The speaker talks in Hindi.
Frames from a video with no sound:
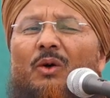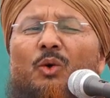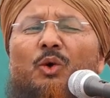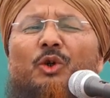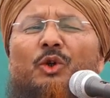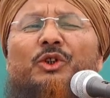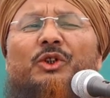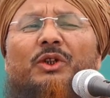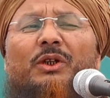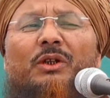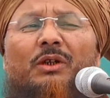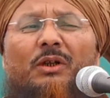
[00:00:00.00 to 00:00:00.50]

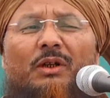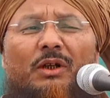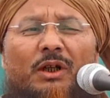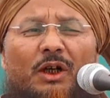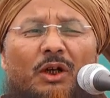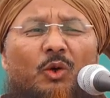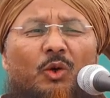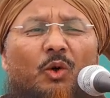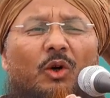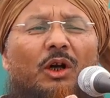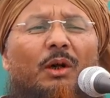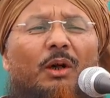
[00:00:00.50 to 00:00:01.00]
कुछ
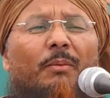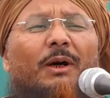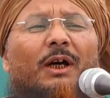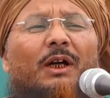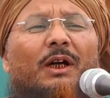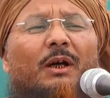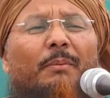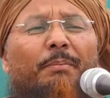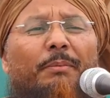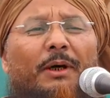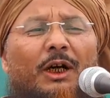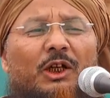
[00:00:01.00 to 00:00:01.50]
दिन ओलमा
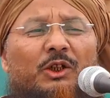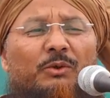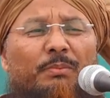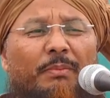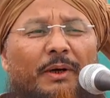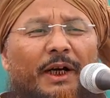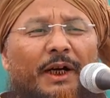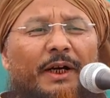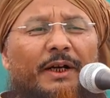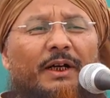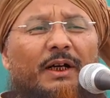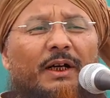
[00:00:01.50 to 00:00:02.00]
के पास
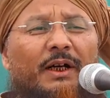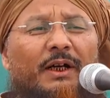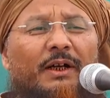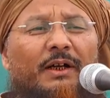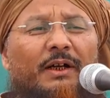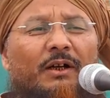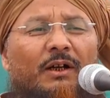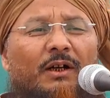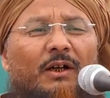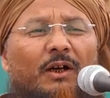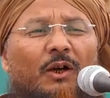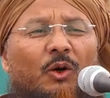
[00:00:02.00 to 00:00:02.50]
बैठ गए
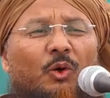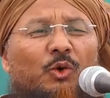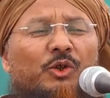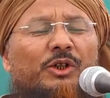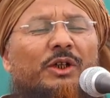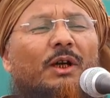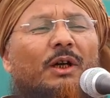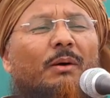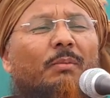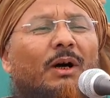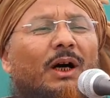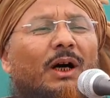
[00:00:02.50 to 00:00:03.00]

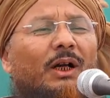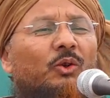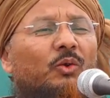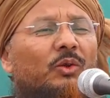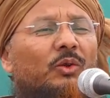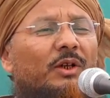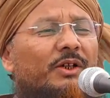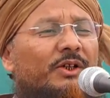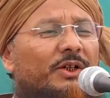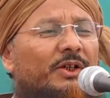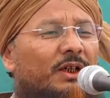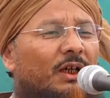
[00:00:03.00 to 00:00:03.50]
उसके बाद
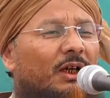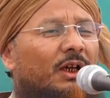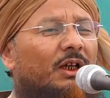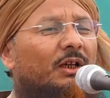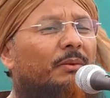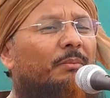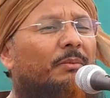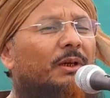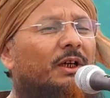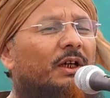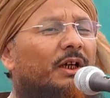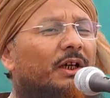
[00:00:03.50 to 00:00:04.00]
उन्हें
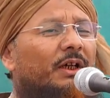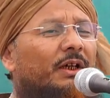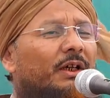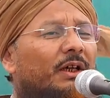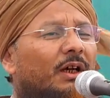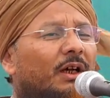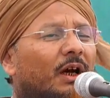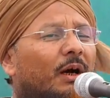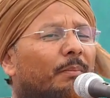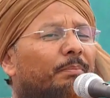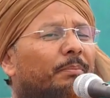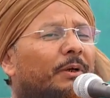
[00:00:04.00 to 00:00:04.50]
सनद मिल गई
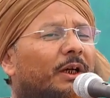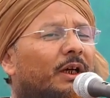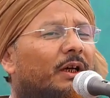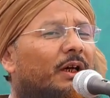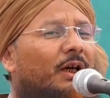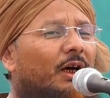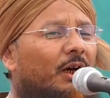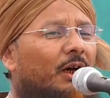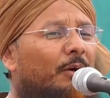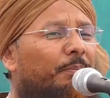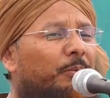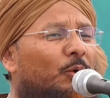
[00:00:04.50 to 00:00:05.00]
अपने
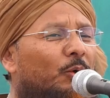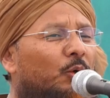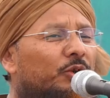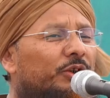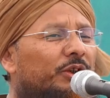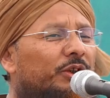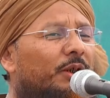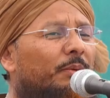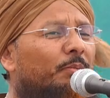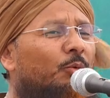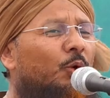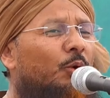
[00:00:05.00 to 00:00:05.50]
घर
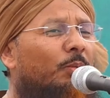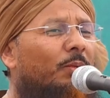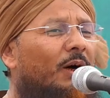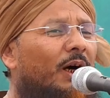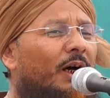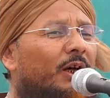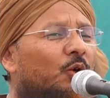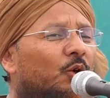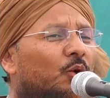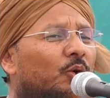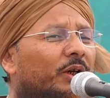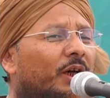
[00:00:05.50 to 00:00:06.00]
पहुंचे
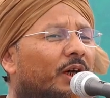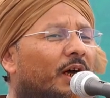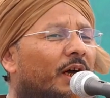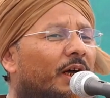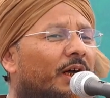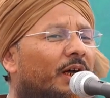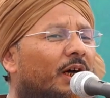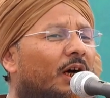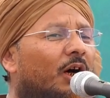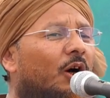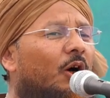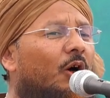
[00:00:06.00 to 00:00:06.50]
मोबाइल
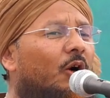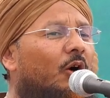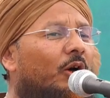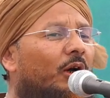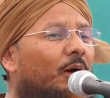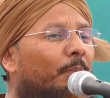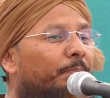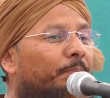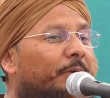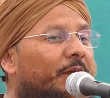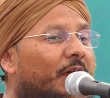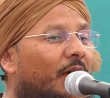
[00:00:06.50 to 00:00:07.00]
उठाया और
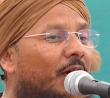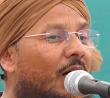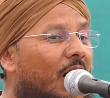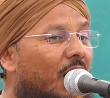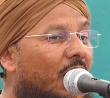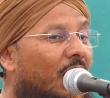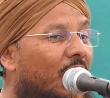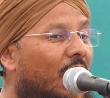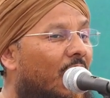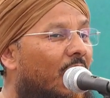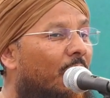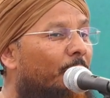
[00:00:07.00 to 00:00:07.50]
अपने
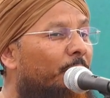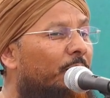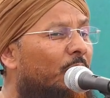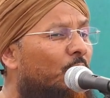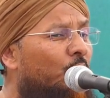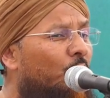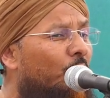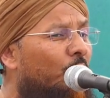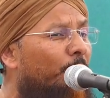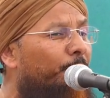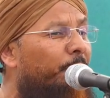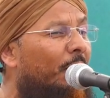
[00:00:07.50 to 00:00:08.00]

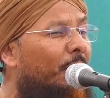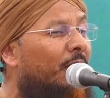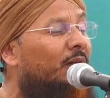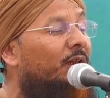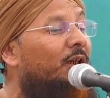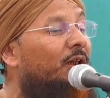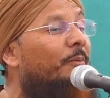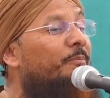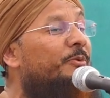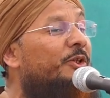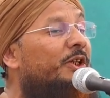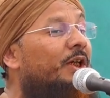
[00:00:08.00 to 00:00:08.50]
अकाबिरों पर
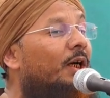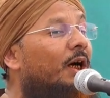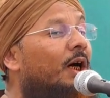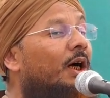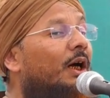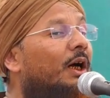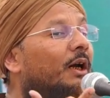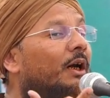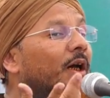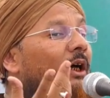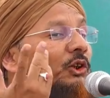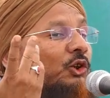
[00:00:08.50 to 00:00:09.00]
तबसरा
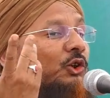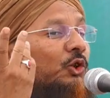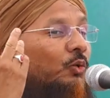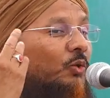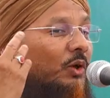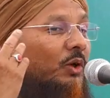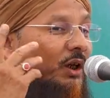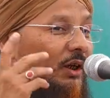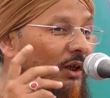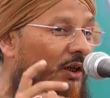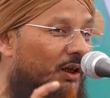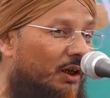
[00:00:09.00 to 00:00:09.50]
करना शुरू
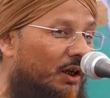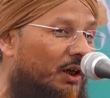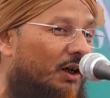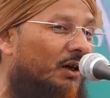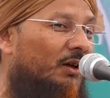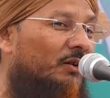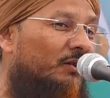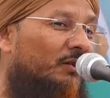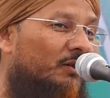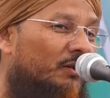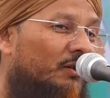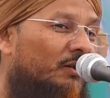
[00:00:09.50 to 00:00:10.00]
कर दिया
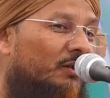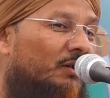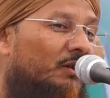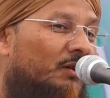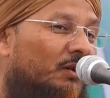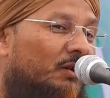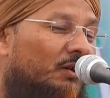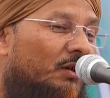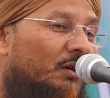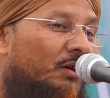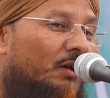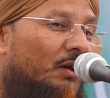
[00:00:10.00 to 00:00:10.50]

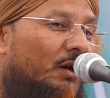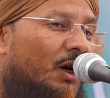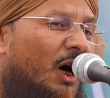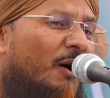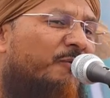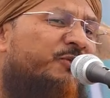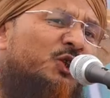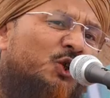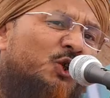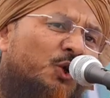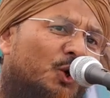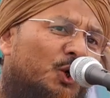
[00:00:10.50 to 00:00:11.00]

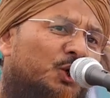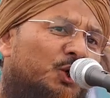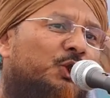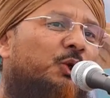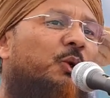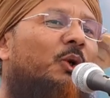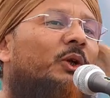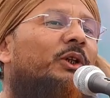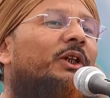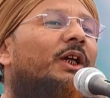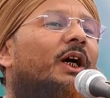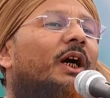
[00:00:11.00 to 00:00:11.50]
अफसोस
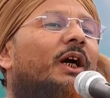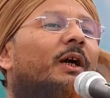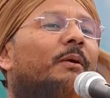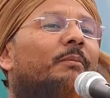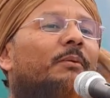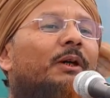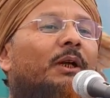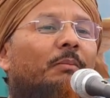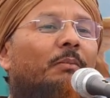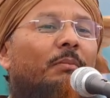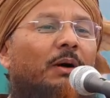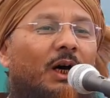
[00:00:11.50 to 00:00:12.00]
होता है
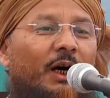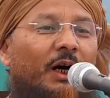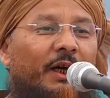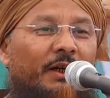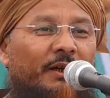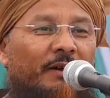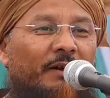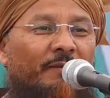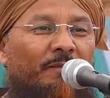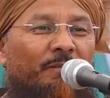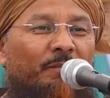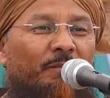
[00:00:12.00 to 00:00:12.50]
मेरे भाई